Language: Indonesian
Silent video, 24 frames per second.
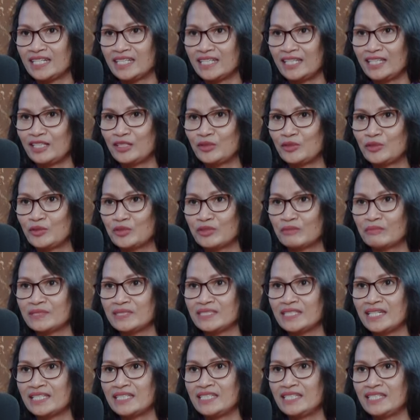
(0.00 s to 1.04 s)
ikut
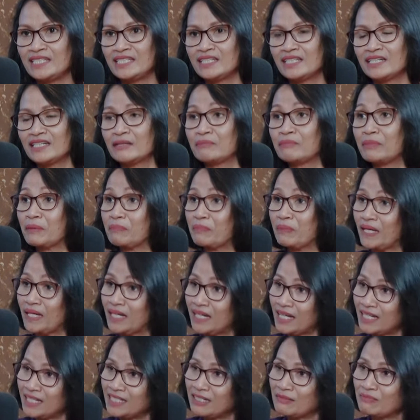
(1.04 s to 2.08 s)
menjadi uh, eh,
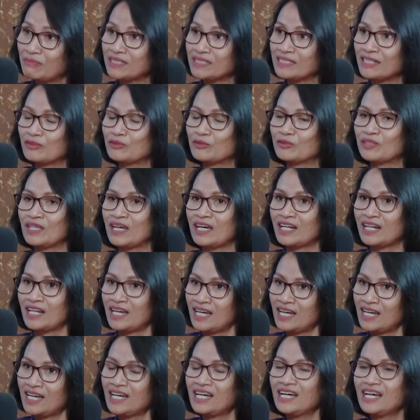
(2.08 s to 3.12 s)
PPK dan Pasar Utara.